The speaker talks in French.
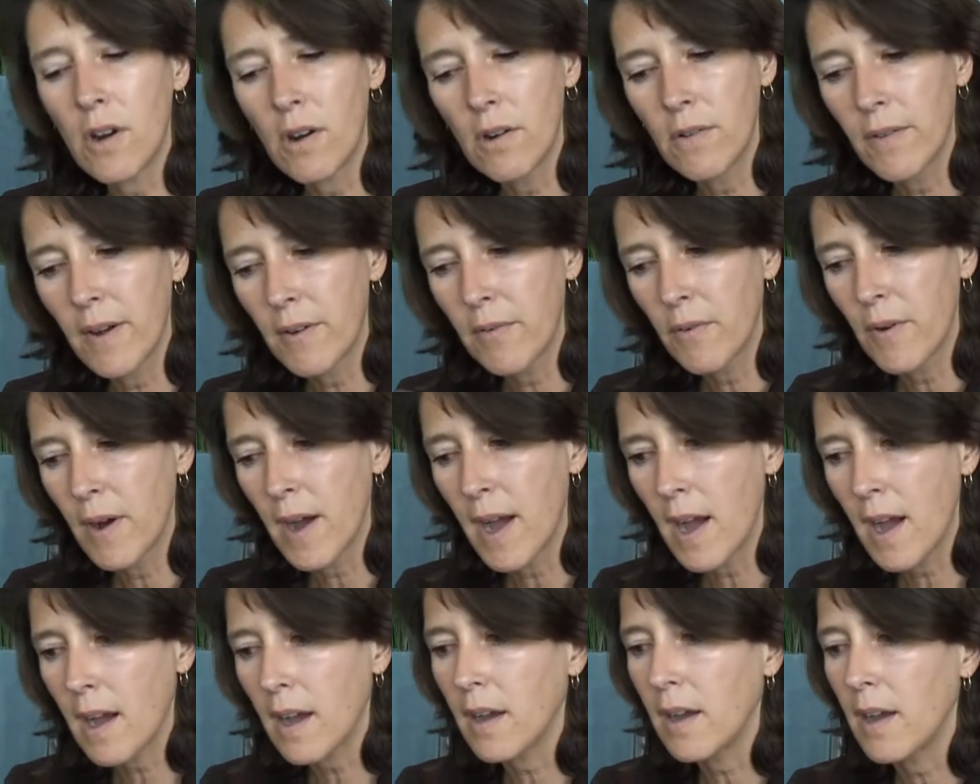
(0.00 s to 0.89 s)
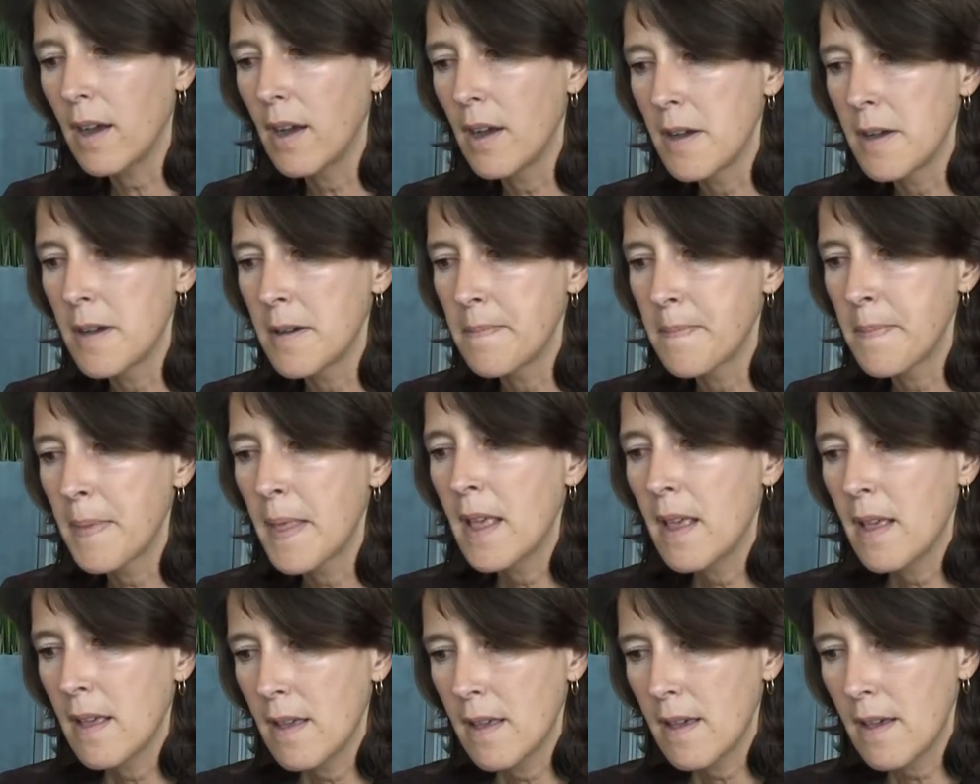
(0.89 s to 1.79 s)
on va voir
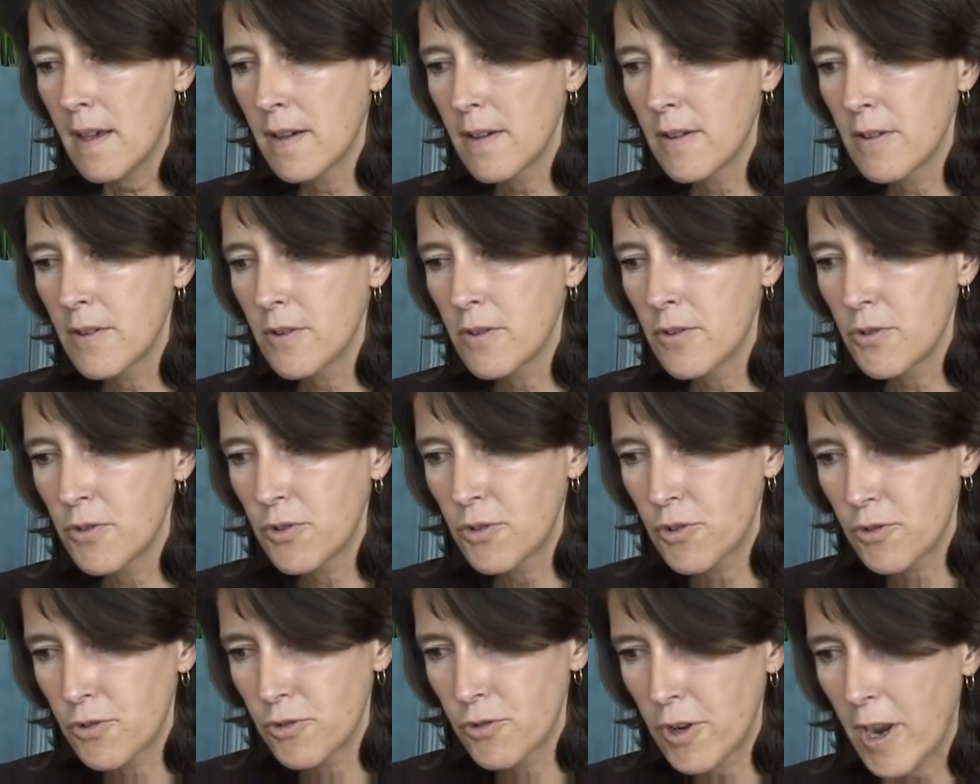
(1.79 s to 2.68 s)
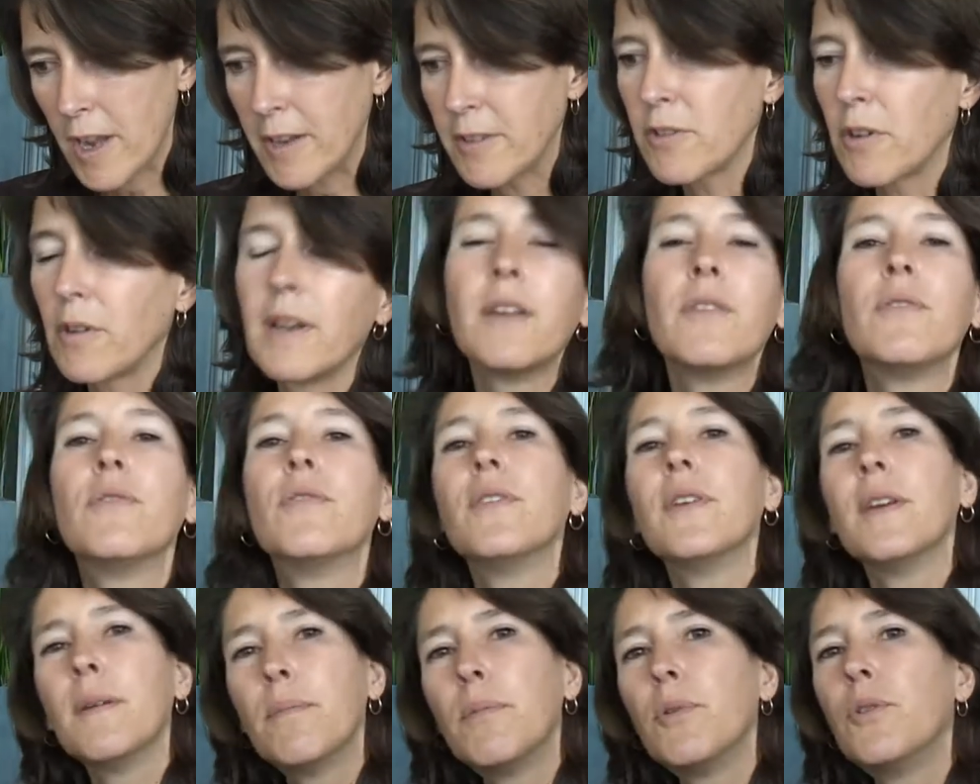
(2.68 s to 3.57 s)
euh, j'attends les
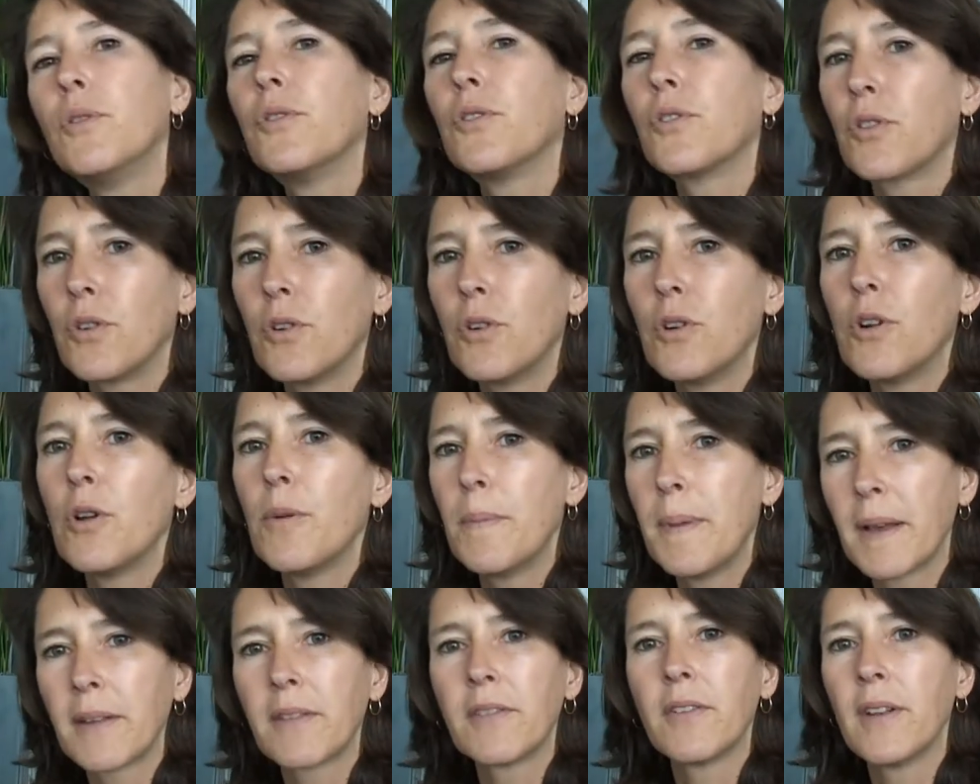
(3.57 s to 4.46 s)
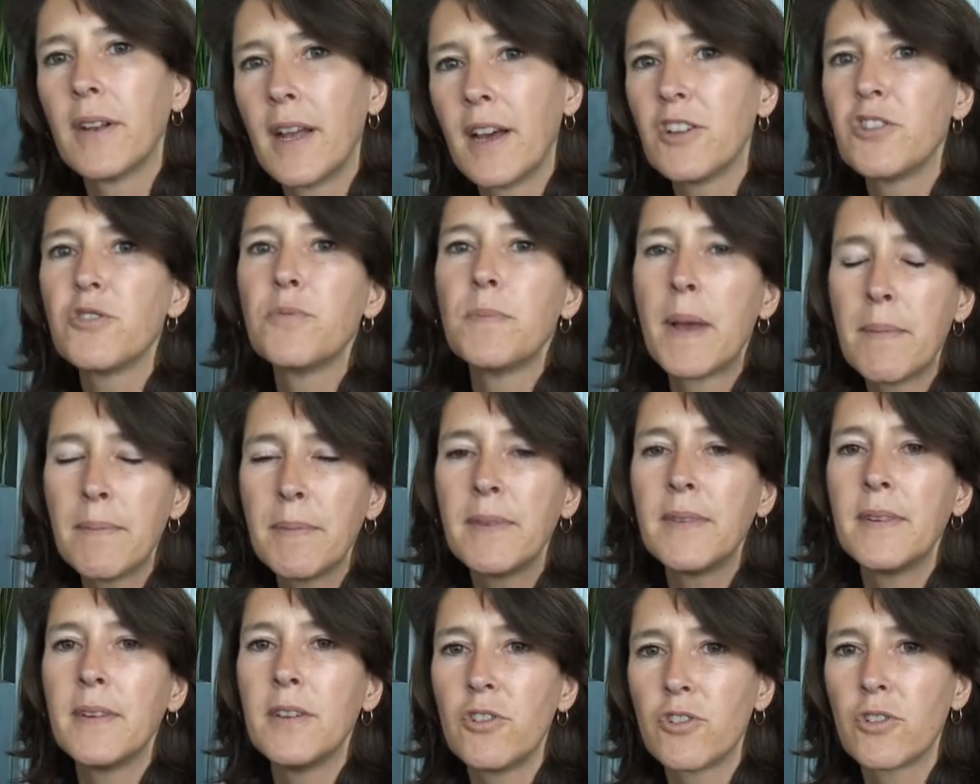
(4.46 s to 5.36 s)
faits plus que le personnage, même
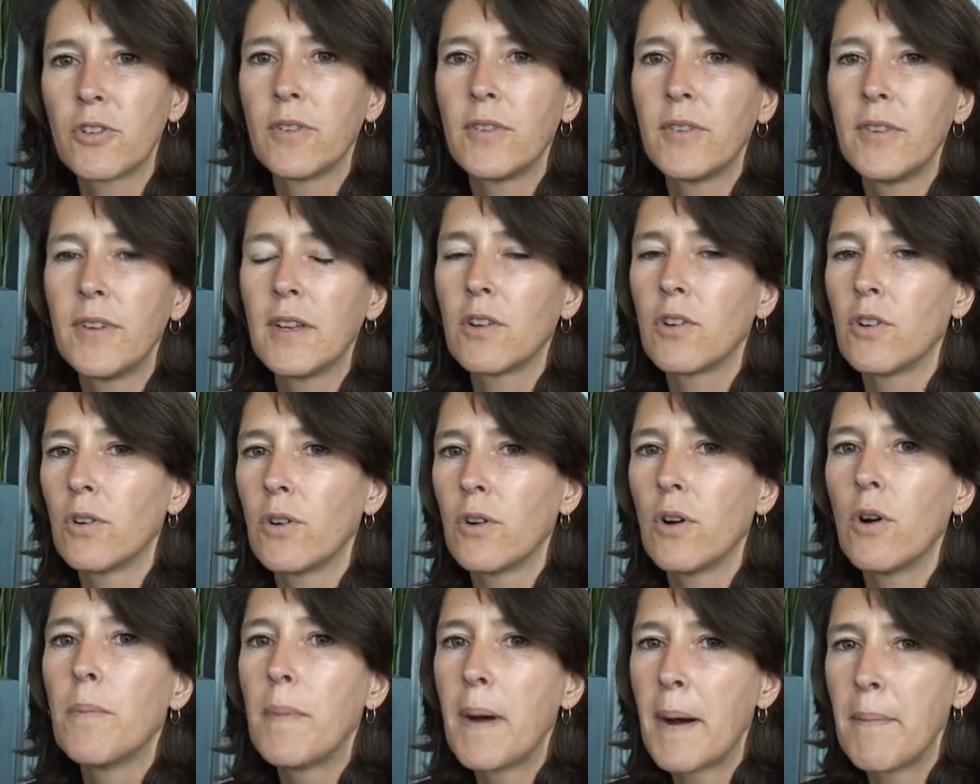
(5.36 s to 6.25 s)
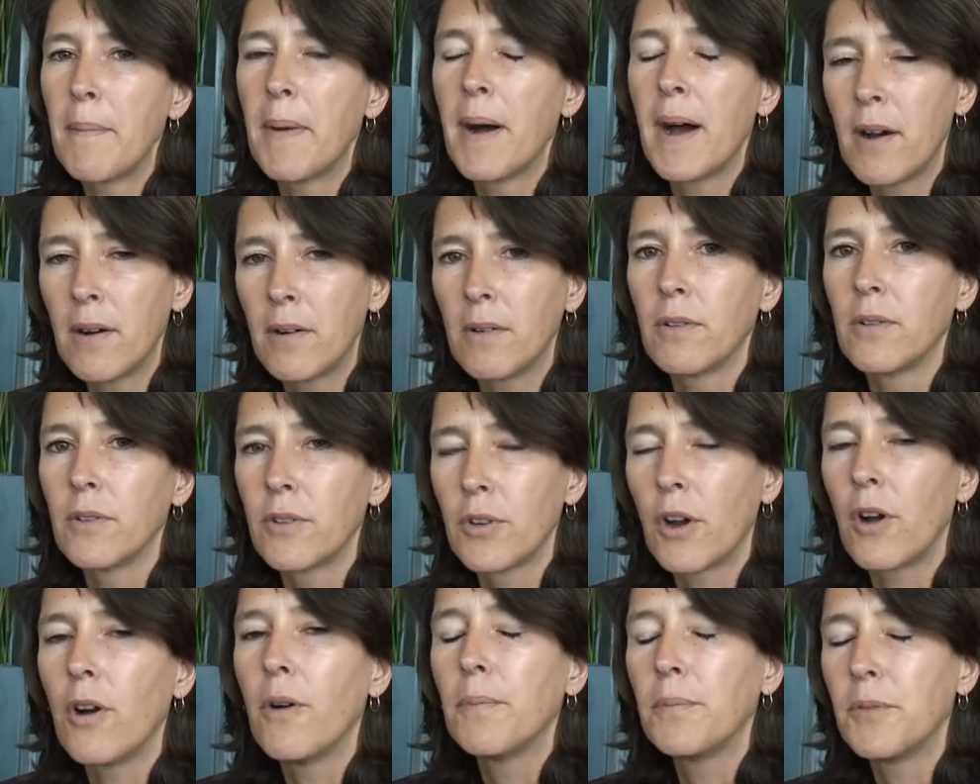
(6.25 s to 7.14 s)
si je sais que Obama, en
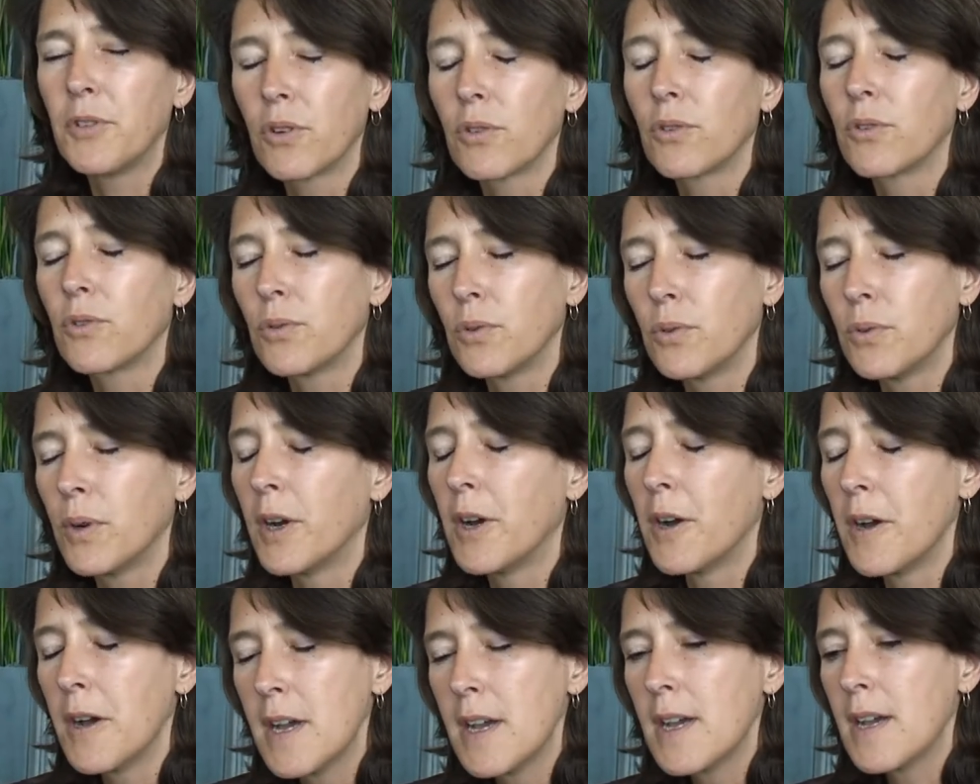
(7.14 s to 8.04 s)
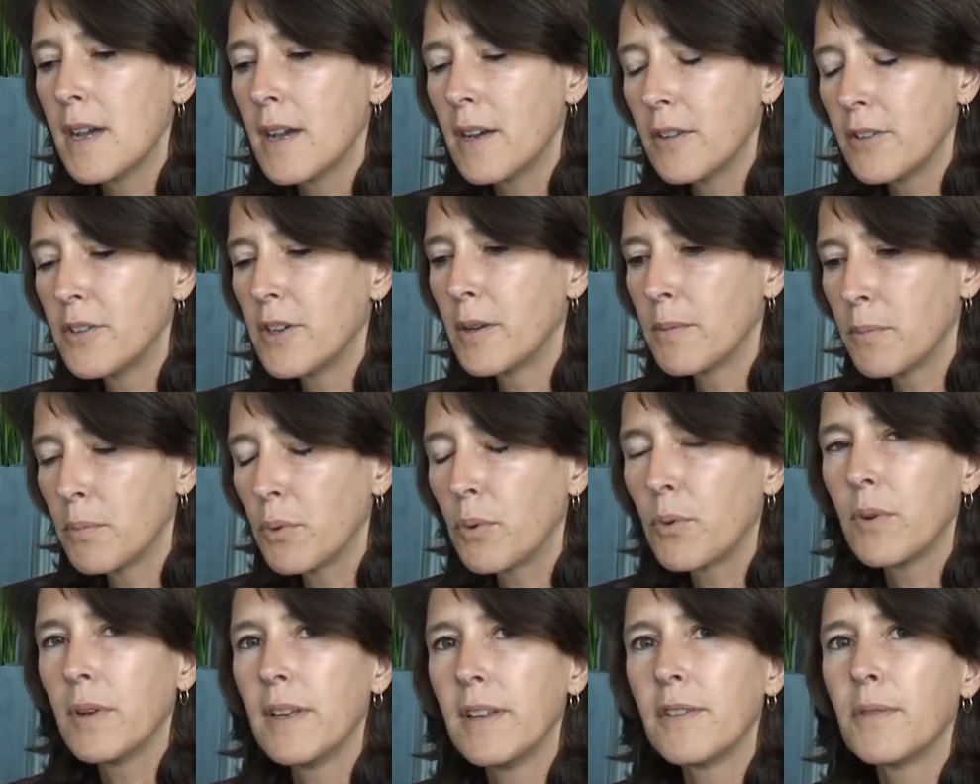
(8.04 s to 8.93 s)
Europe surtout, euh, donne
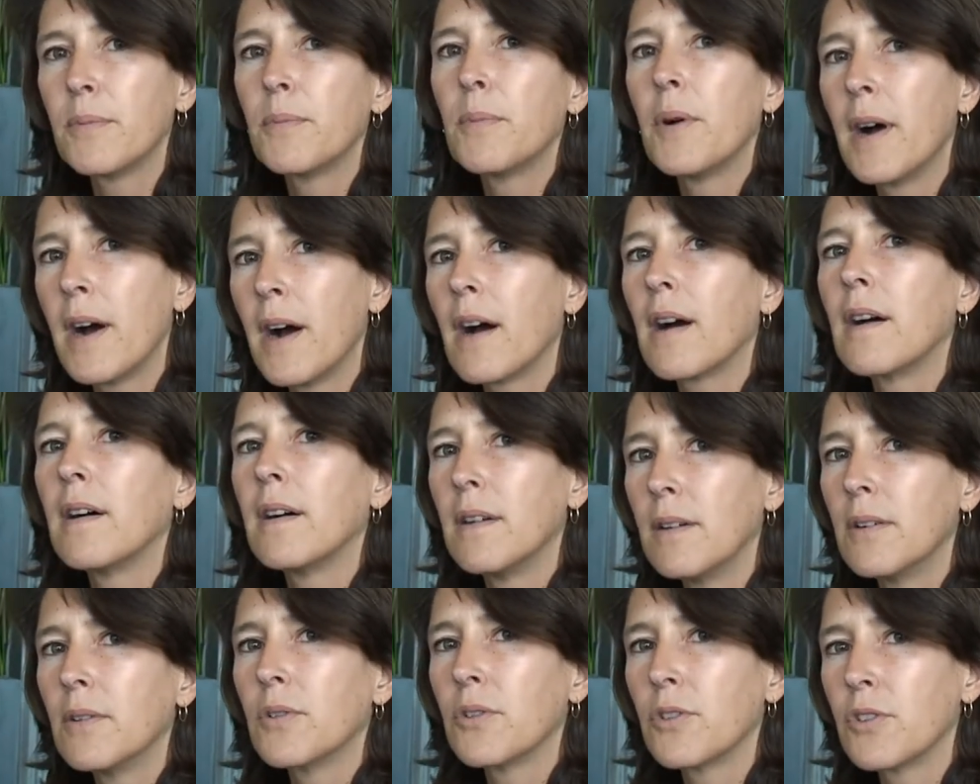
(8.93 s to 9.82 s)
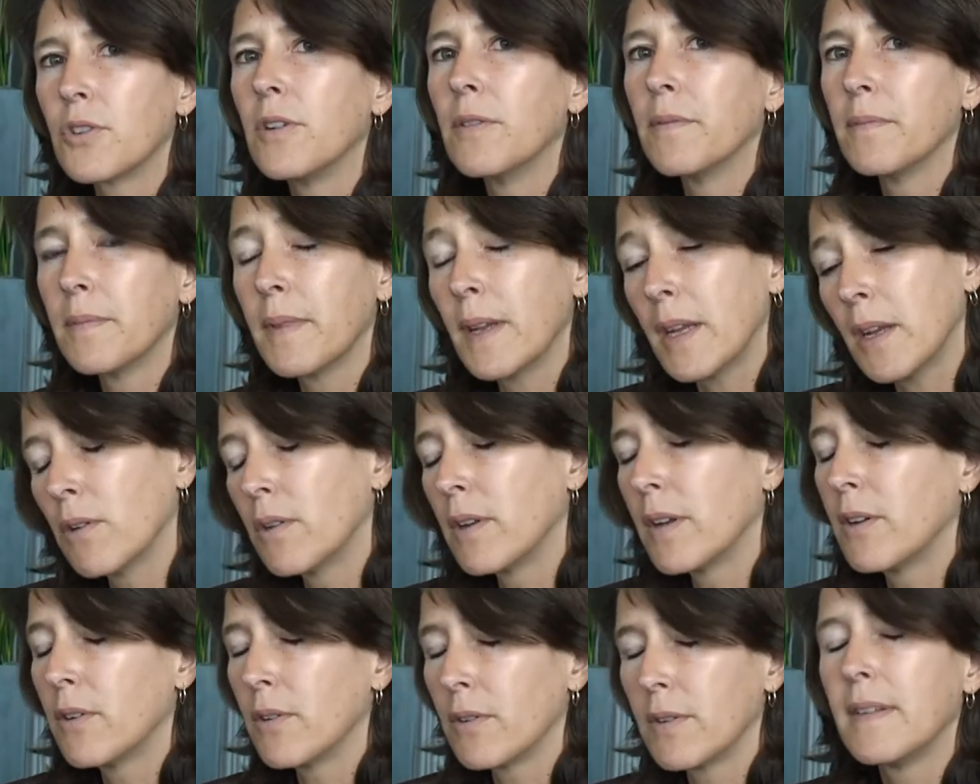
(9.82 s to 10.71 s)
beaucoup d'espoir euh, aux gens. Et
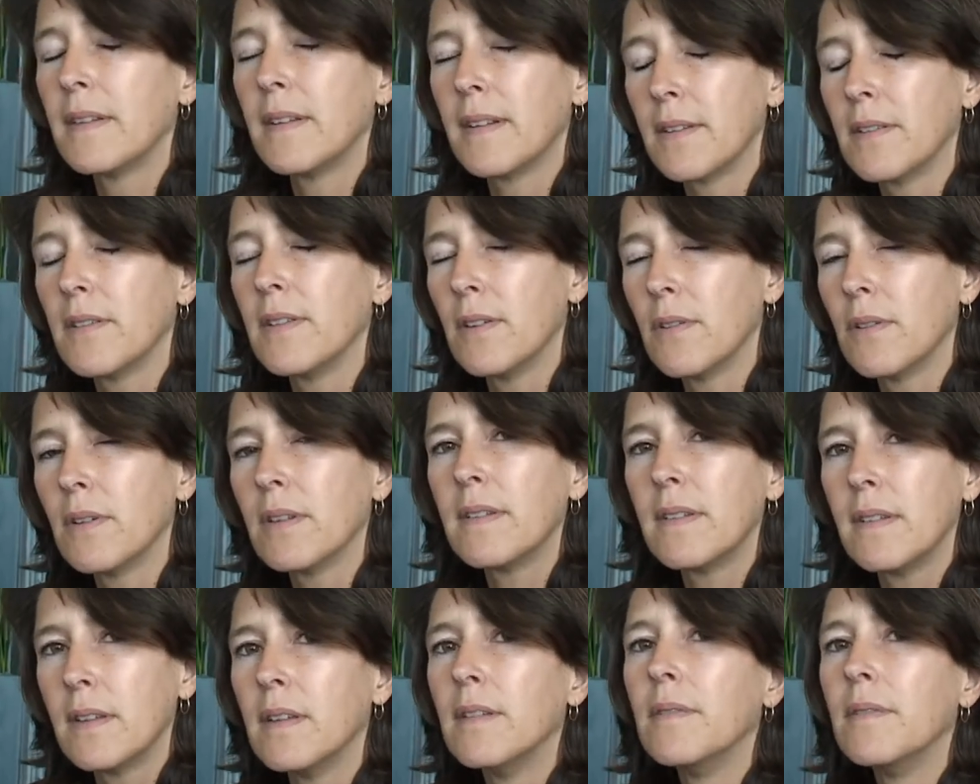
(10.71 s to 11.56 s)
aux États-Unis aussi.